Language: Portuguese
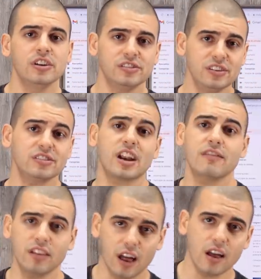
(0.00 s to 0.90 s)
Se
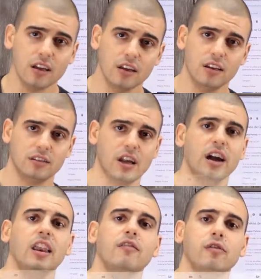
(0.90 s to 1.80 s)
inscreve lá, dá
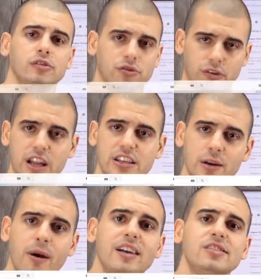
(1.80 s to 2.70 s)
aquela força,
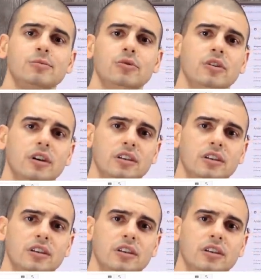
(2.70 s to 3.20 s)
tchuguedinha é máximo.